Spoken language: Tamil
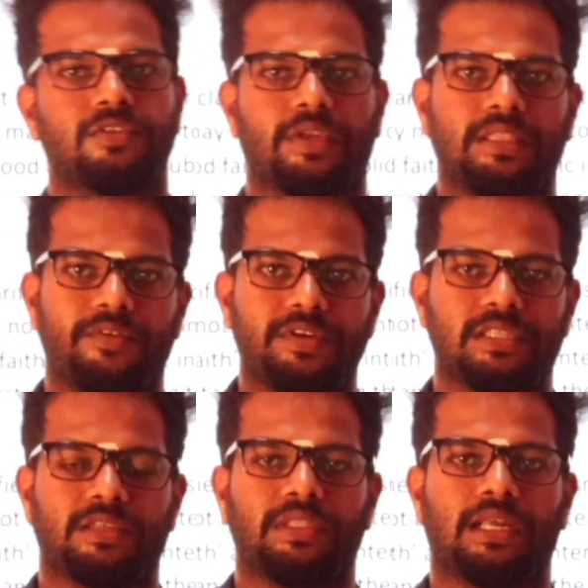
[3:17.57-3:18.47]
ஸோ இந்த
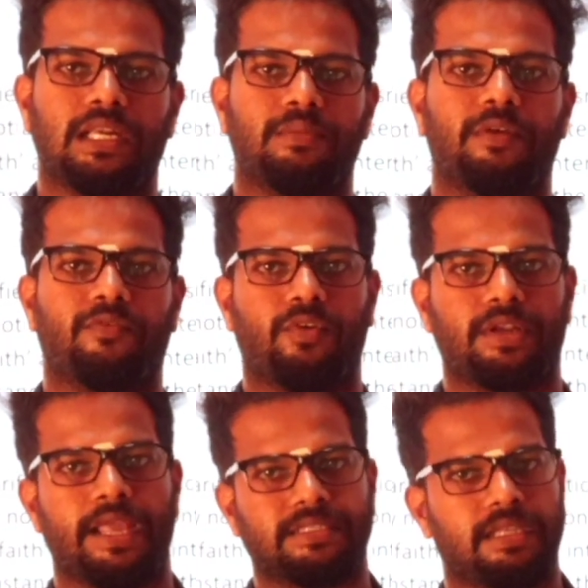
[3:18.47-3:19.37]
விஷயத்தை வந்து கண்டெம்ட் ஆஃப்
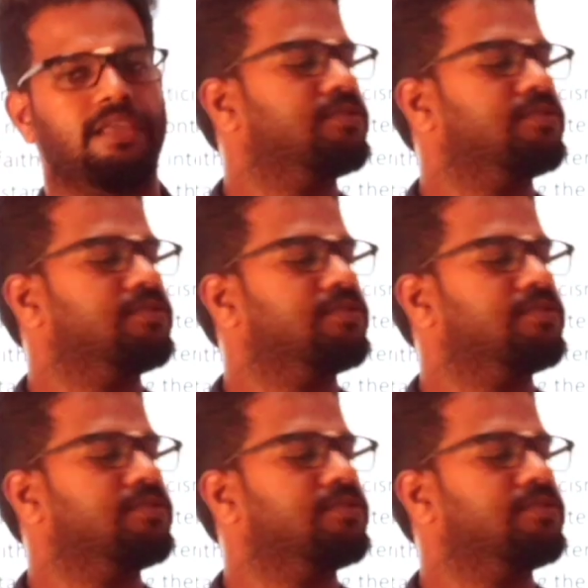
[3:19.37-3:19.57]
கோர்ட் ஆக்ட்லேயே